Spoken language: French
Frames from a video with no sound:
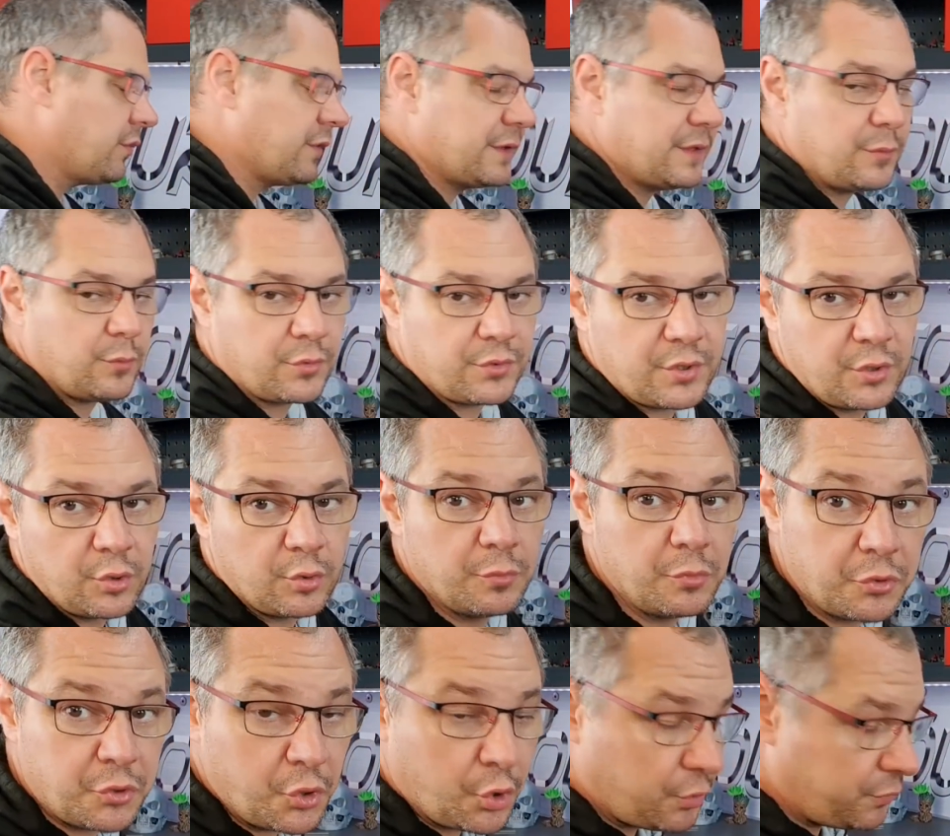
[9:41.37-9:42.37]
On va démonter le haut
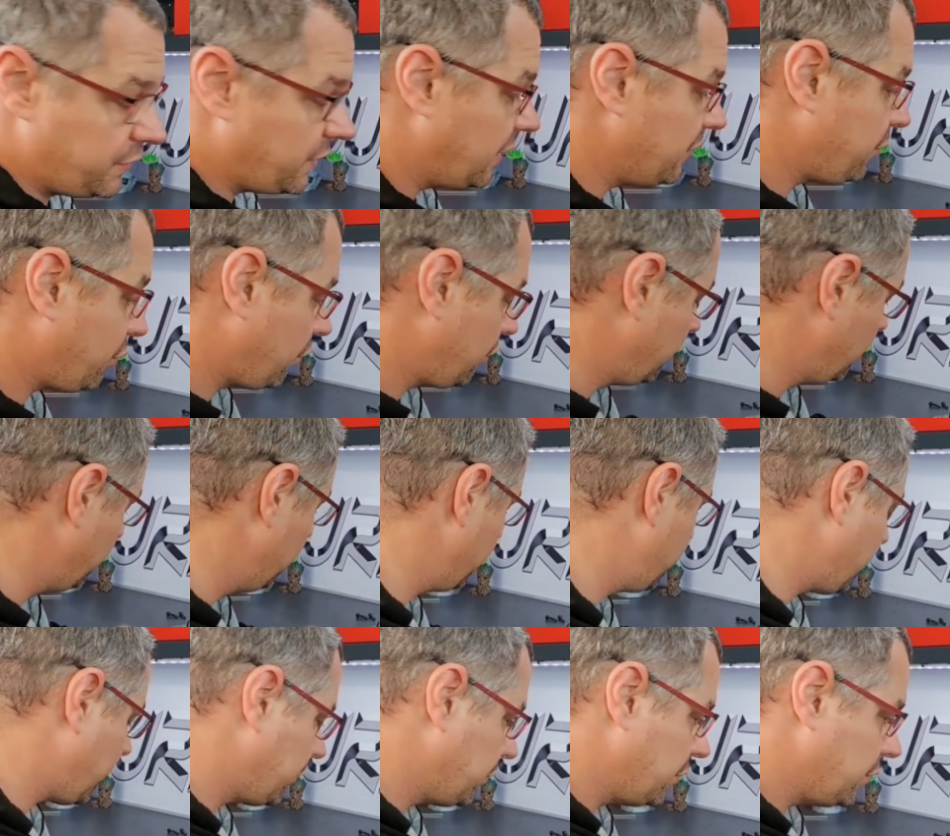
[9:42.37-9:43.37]
moteur, on verra. Bon, le haut
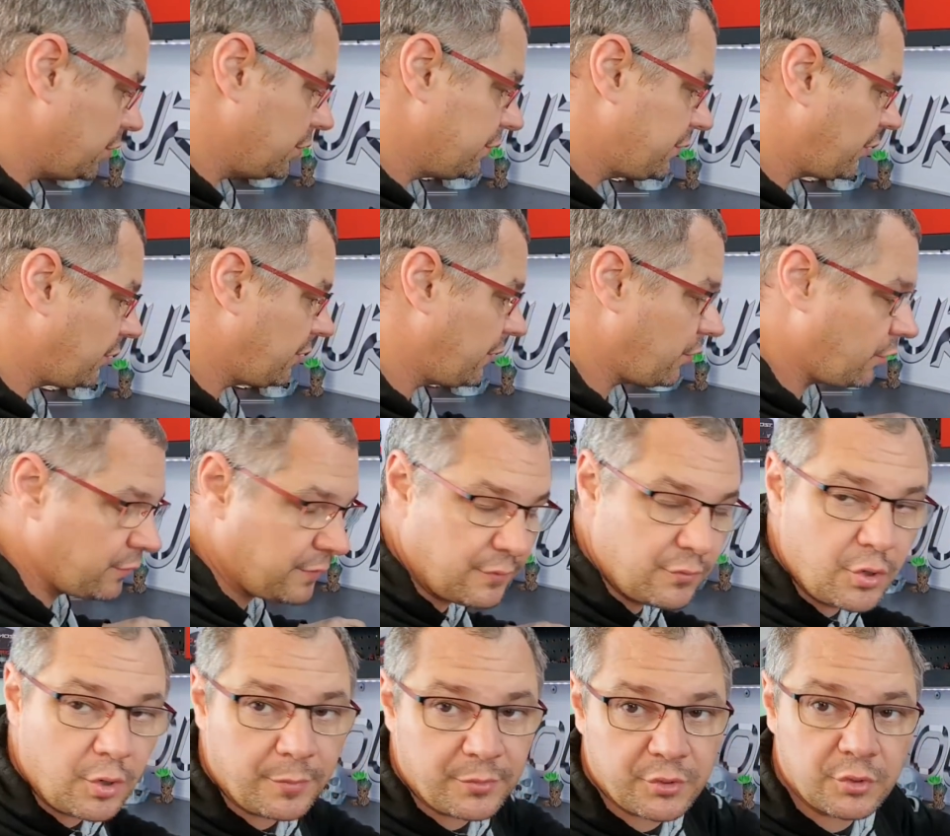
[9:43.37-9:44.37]
moteur, enfin, on va,
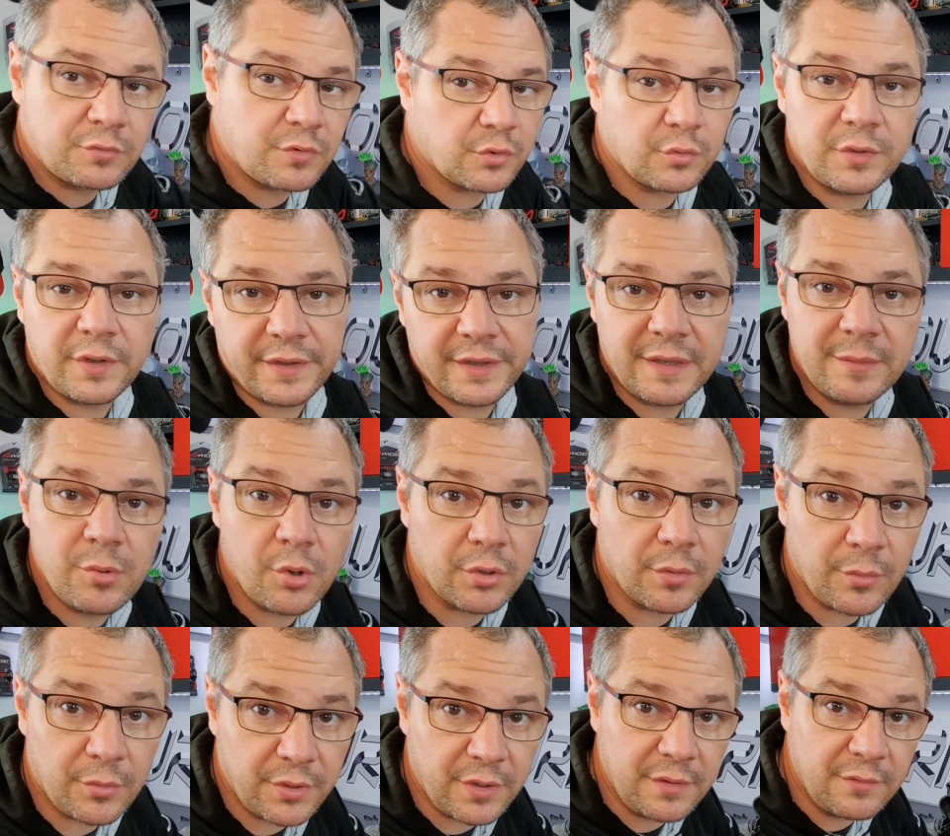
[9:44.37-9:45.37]
voir, parce que de toute façon, il a des
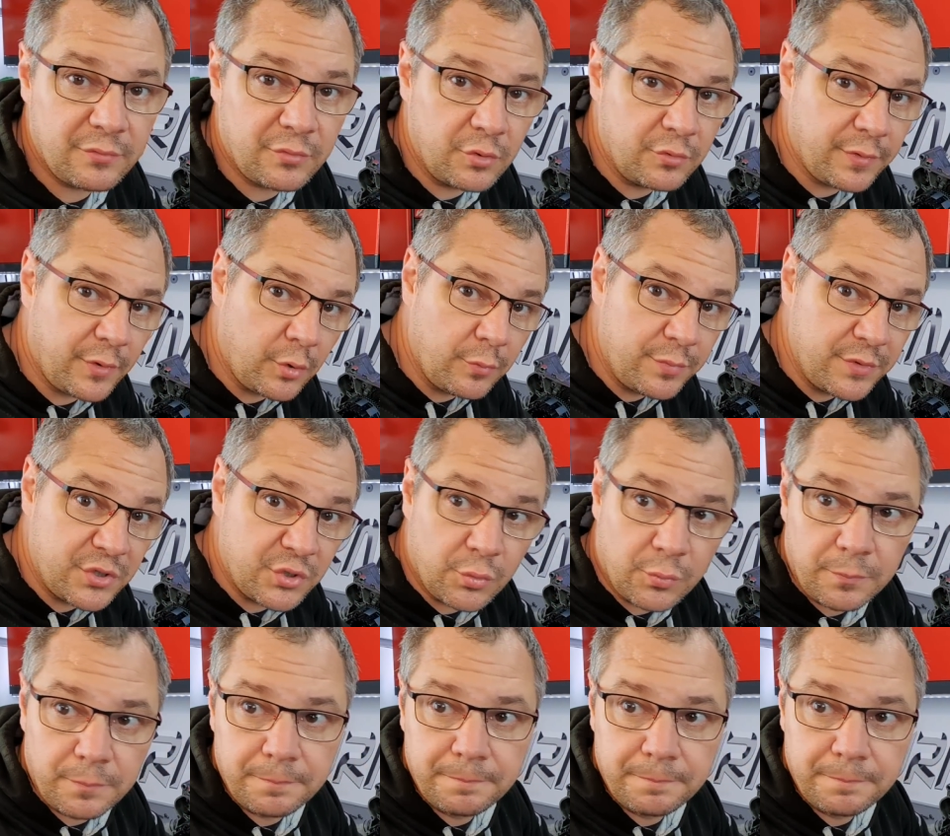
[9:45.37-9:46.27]
bornes, il faut faire le piston.